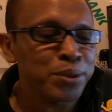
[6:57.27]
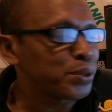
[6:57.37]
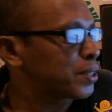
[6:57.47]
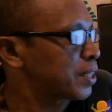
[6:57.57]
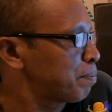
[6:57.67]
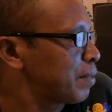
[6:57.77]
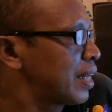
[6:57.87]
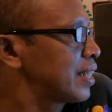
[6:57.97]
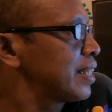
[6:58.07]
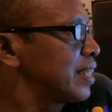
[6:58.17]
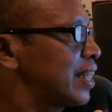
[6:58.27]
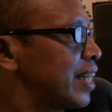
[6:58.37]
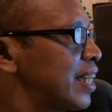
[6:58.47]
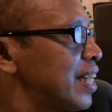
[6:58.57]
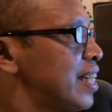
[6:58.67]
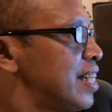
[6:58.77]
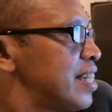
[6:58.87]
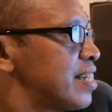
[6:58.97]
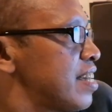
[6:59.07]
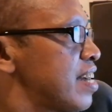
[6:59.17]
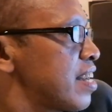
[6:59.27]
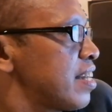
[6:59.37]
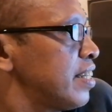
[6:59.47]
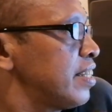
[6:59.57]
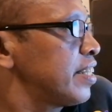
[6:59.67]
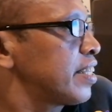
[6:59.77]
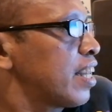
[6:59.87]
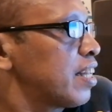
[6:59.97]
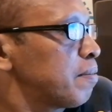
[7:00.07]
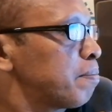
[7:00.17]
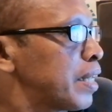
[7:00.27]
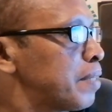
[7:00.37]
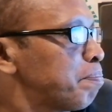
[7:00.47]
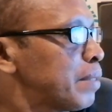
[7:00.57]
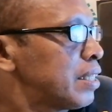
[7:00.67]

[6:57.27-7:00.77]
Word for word: muncul kembali ialah siaran digital My